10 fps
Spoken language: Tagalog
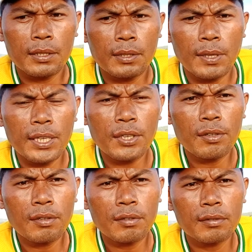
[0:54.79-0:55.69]

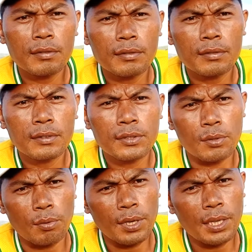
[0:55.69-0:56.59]
Lohanyo
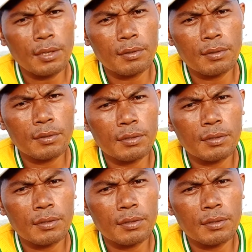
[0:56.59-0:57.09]
sorry kung